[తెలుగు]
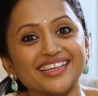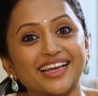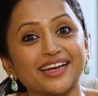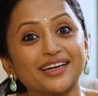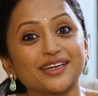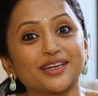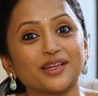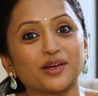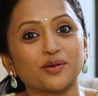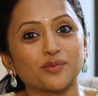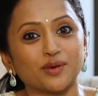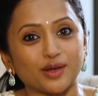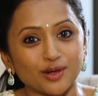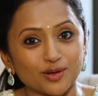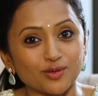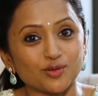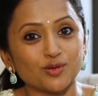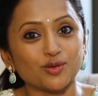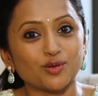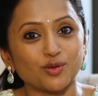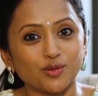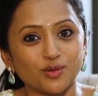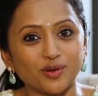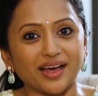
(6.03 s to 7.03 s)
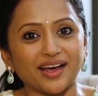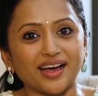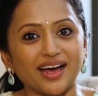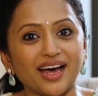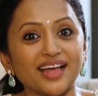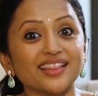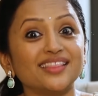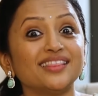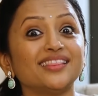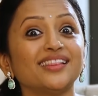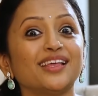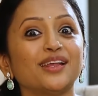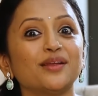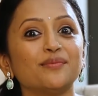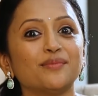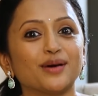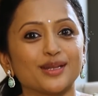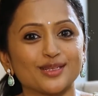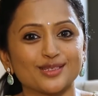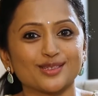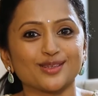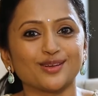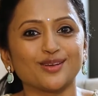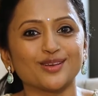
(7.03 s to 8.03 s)
సెక్టర్ వరకు కూడా అందరి
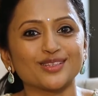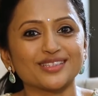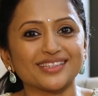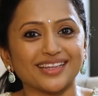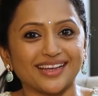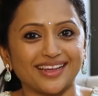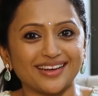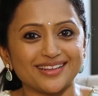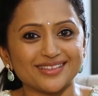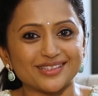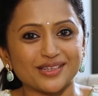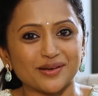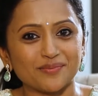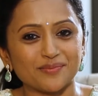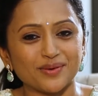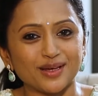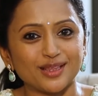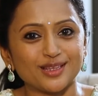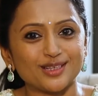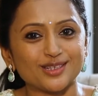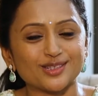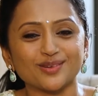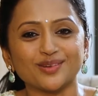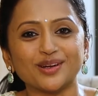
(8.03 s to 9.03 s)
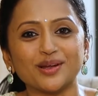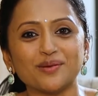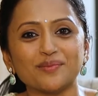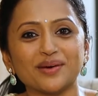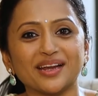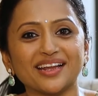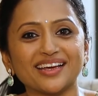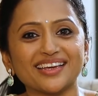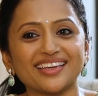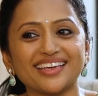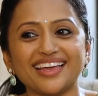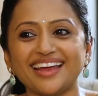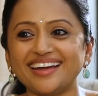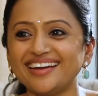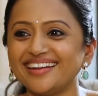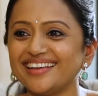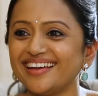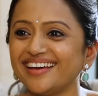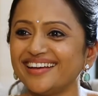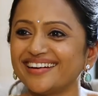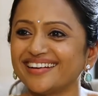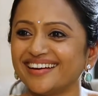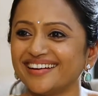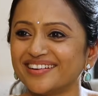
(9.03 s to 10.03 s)
మనసుల్లో స్థానం సంపాదించుకున్న మన
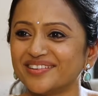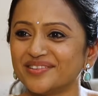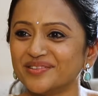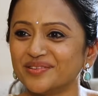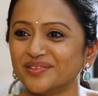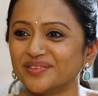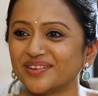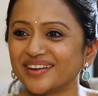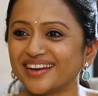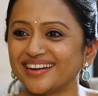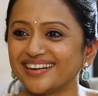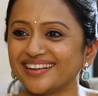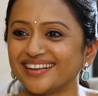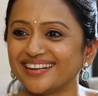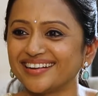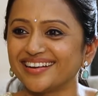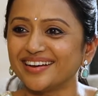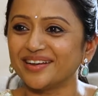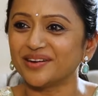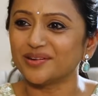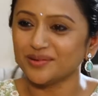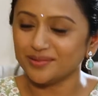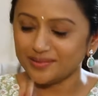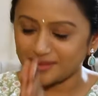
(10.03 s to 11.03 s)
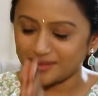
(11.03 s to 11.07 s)
కేటీఆర్ గారు కేటీఆర్ గారు